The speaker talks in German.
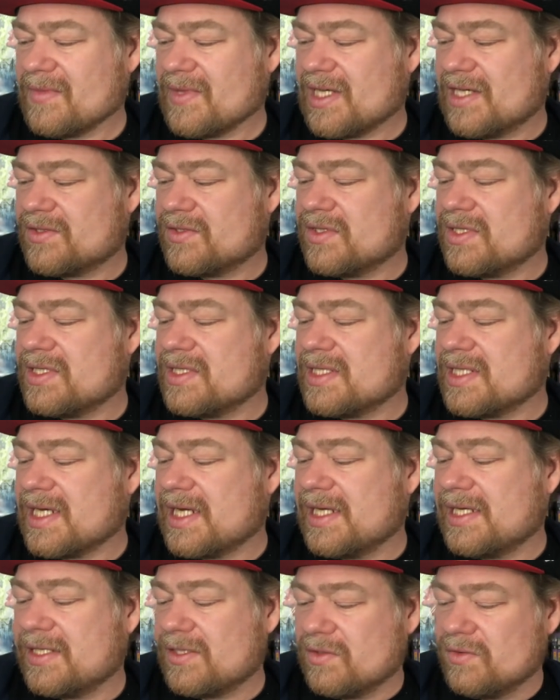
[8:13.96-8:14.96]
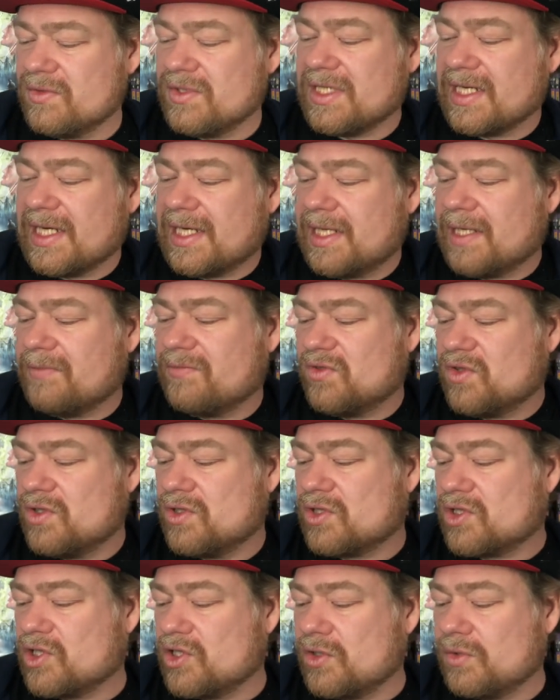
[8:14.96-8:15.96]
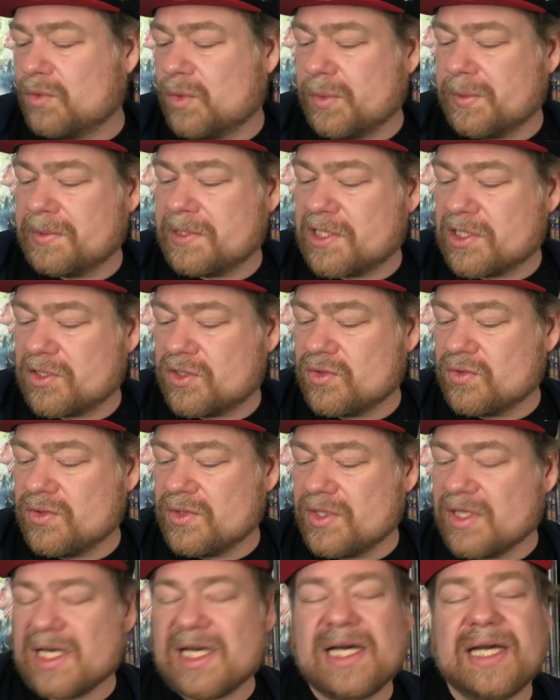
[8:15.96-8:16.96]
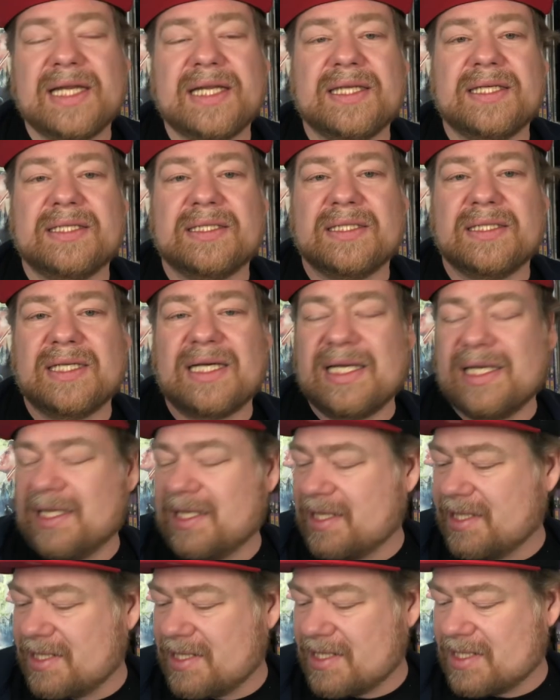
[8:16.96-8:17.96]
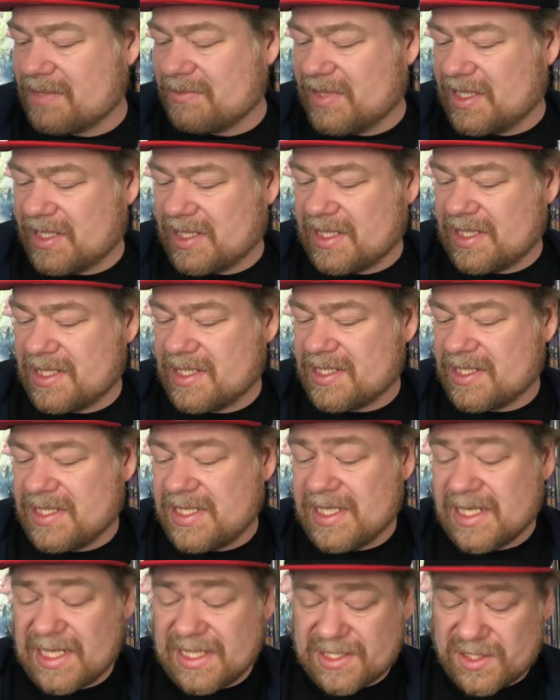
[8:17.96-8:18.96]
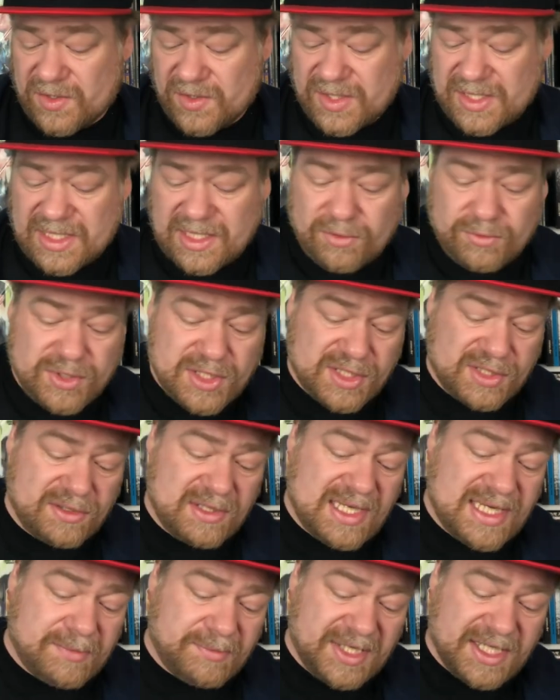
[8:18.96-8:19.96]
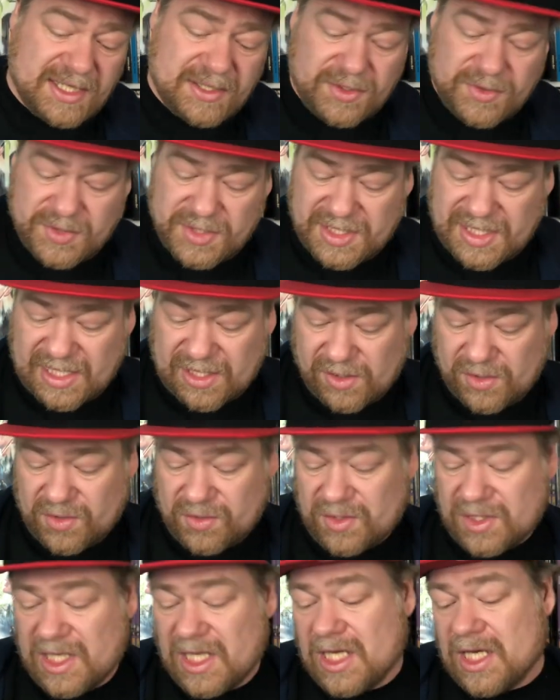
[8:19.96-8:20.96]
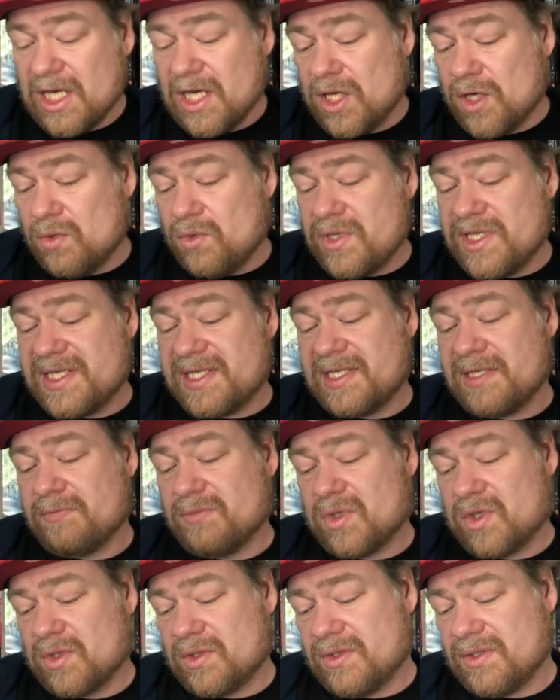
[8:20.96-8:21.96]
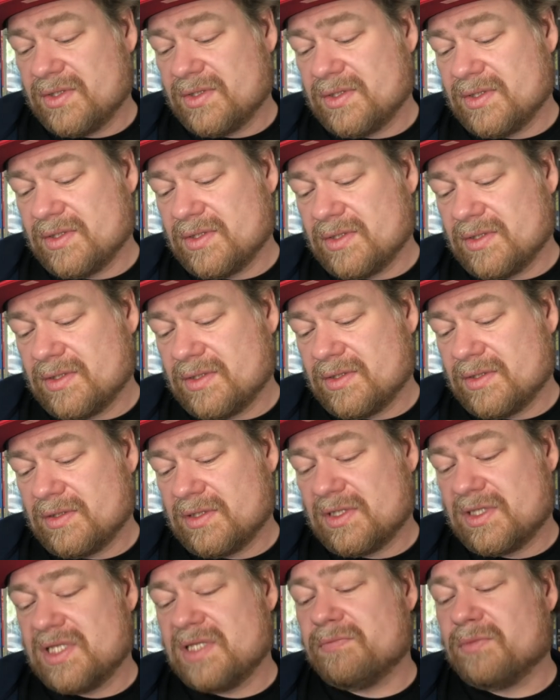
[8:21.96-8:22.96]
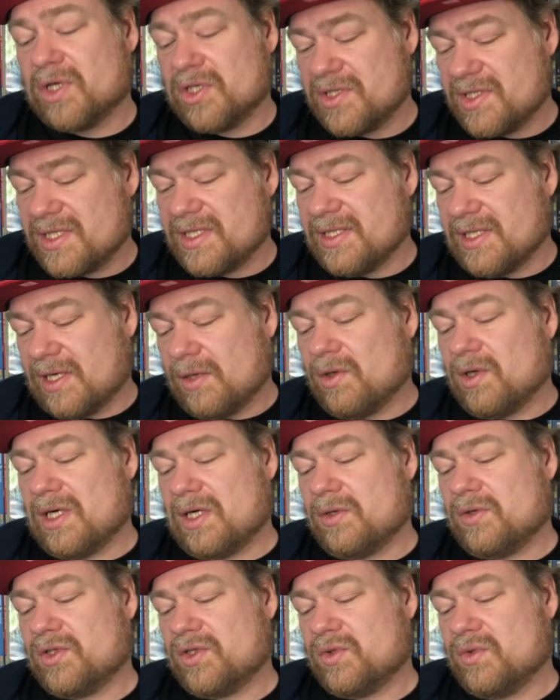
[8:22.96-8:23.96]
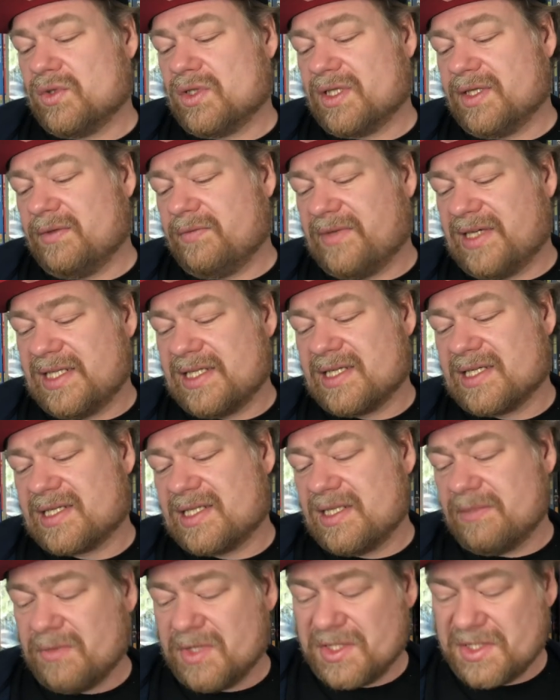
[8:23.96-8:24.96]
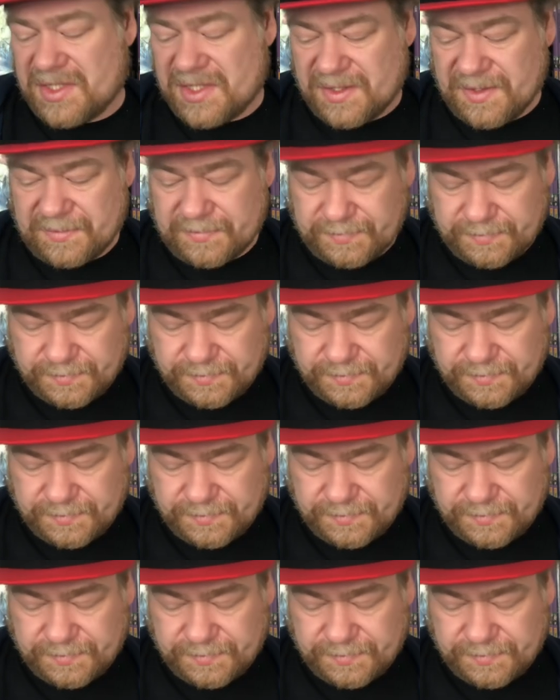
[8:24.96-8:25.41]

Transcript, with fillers: also die Zeit unter anderem, wo noch John Romita Jr. an äh, Uncanny X-Men dran ist. Hier als Künstler Chris Claremont natürlich der Autor, Louise Simon, Simonson auch Autorin, Walter Simmons